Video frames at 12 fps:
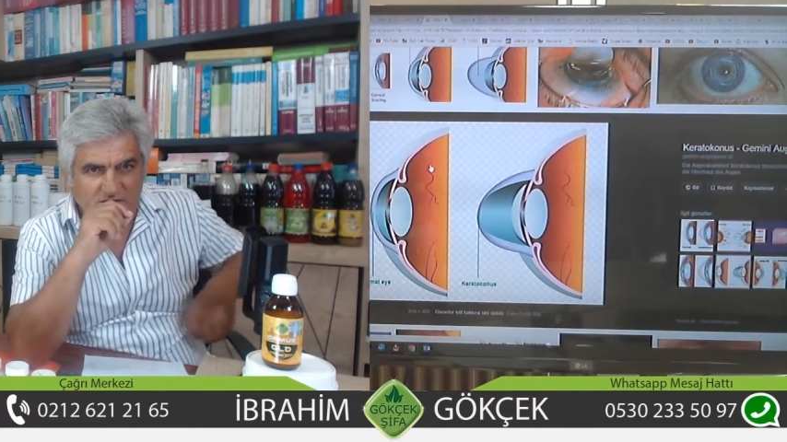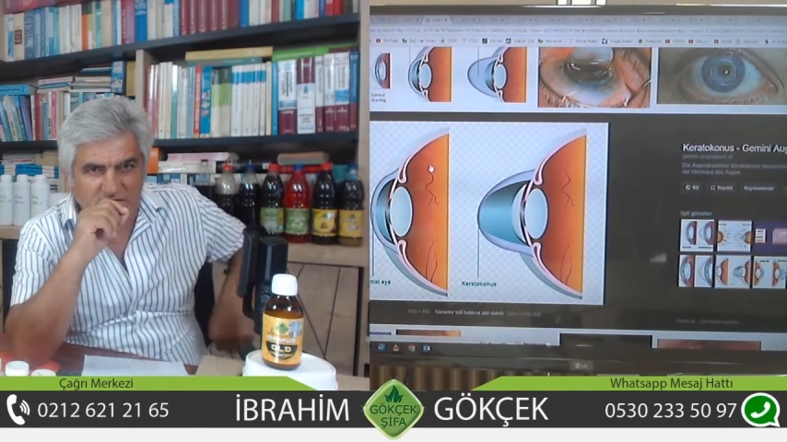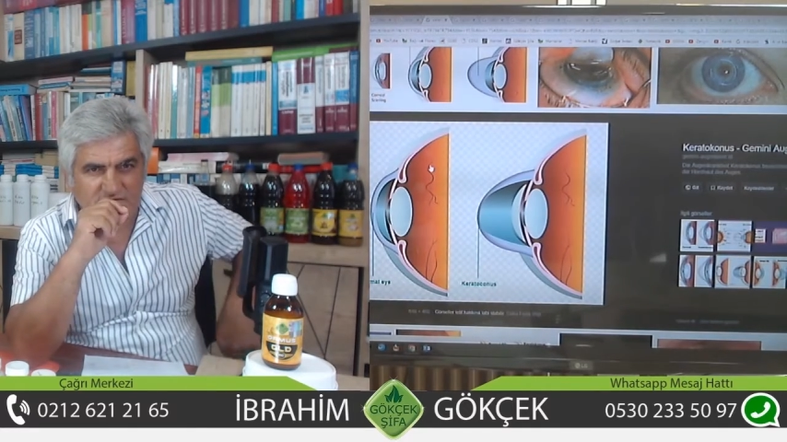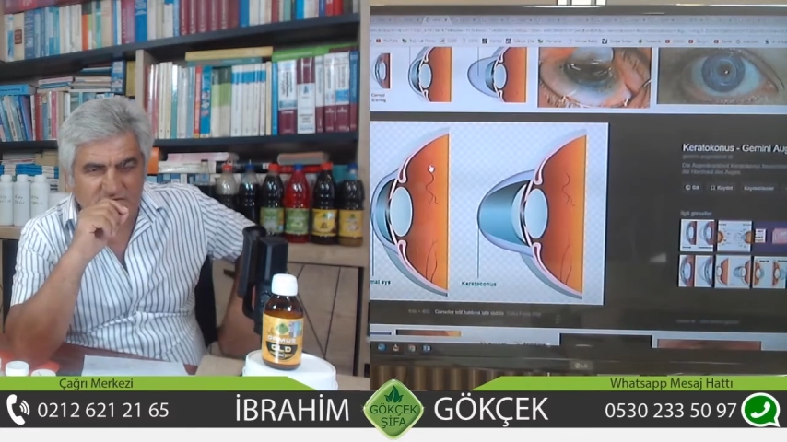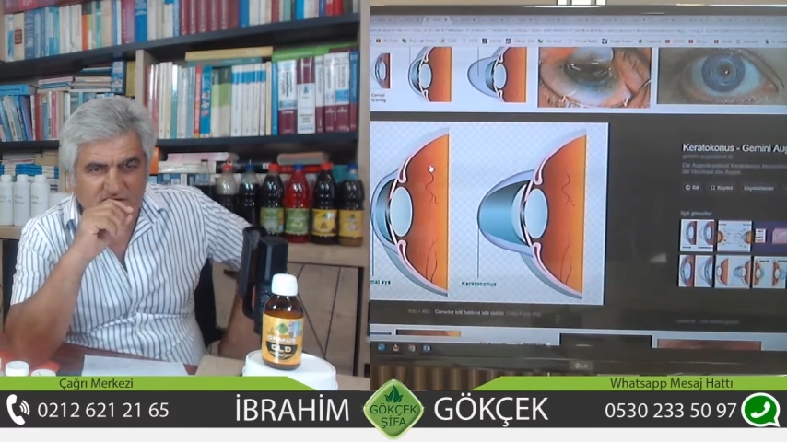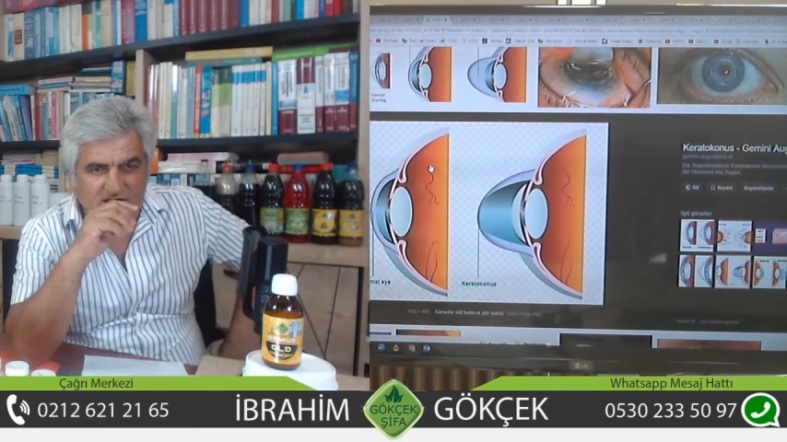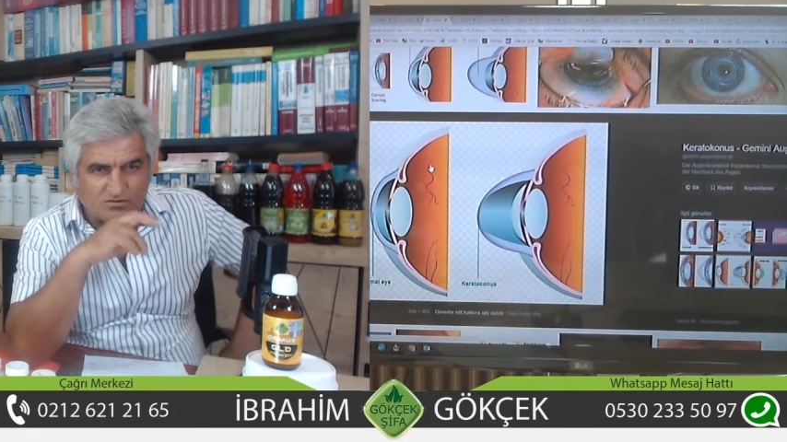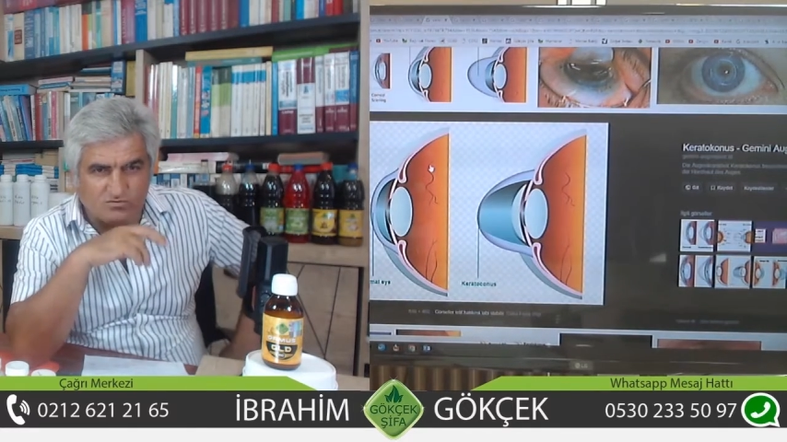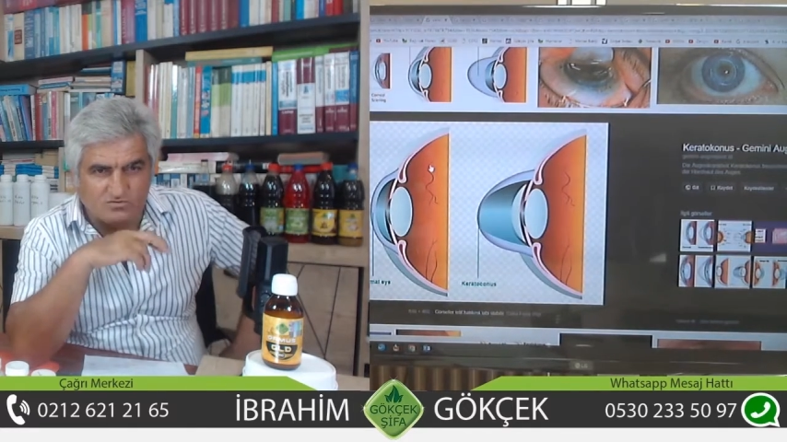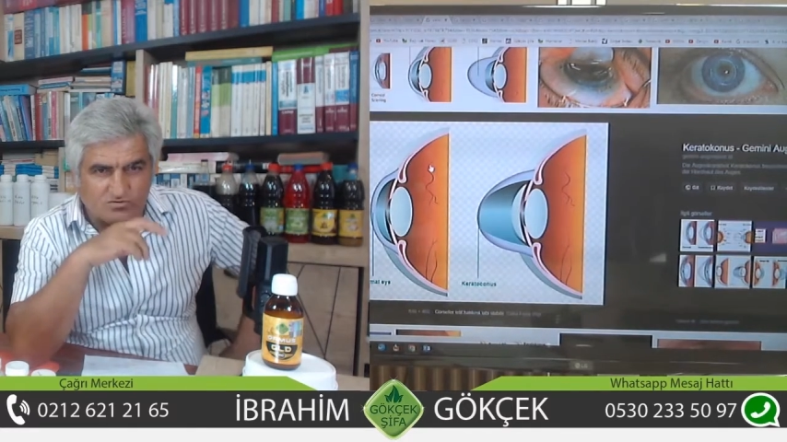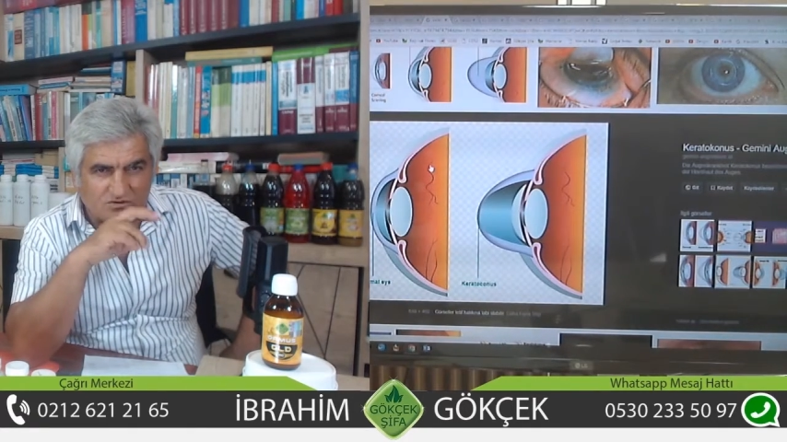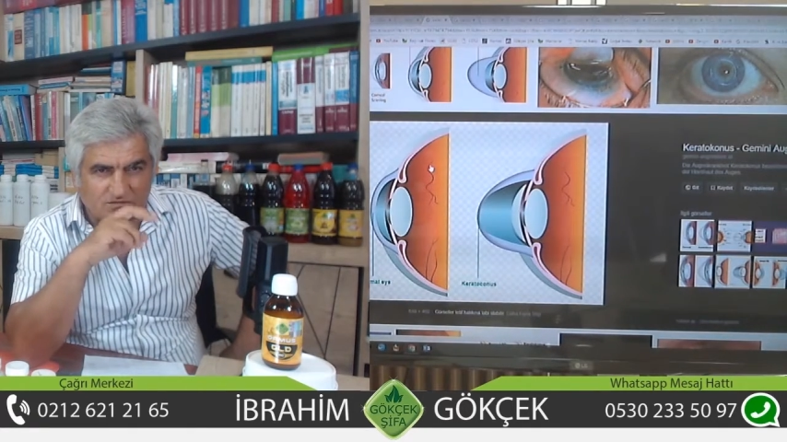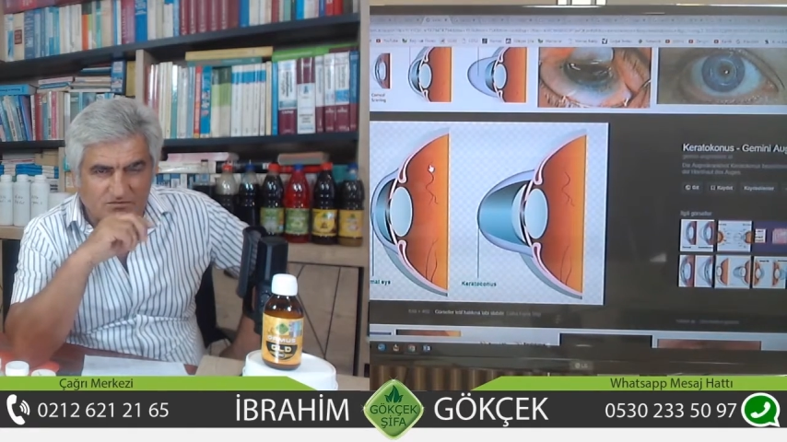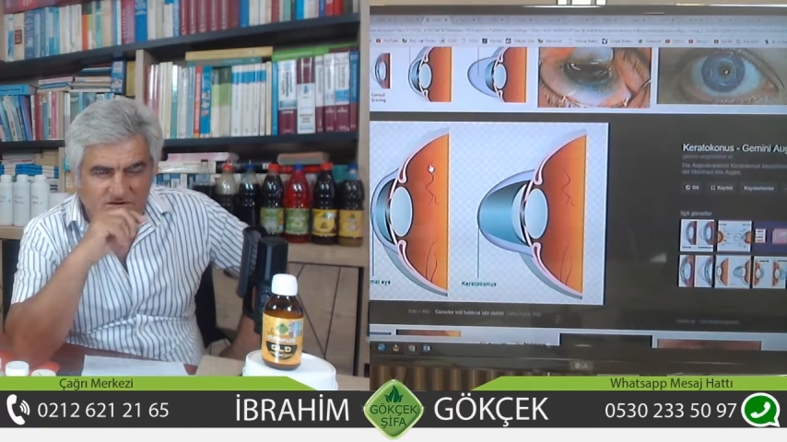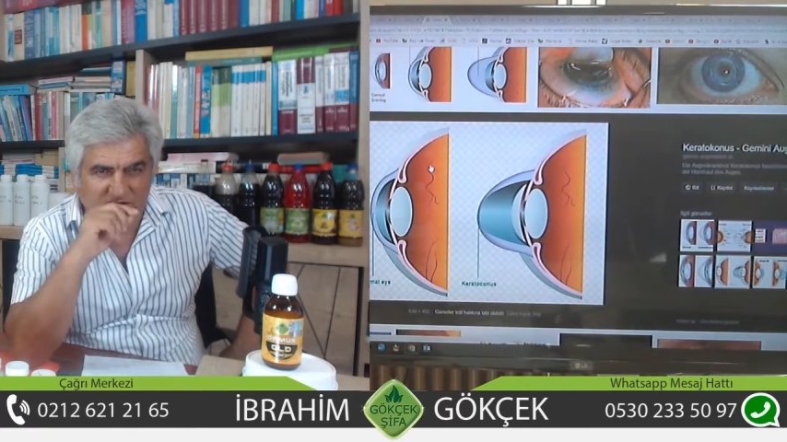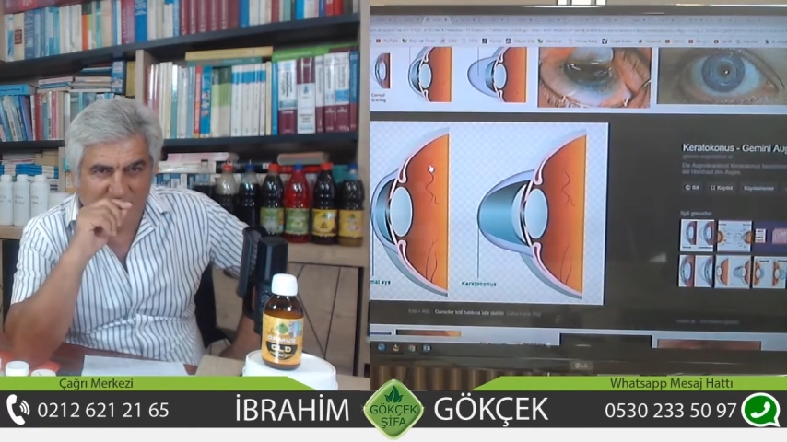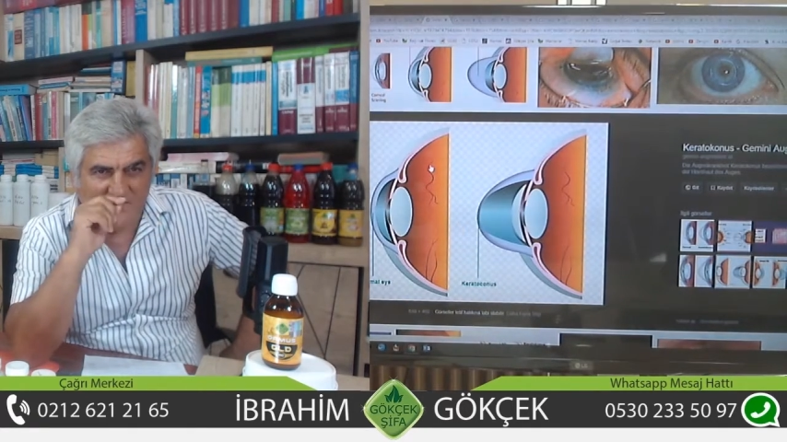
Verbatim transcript: Saatin üstünde bir cam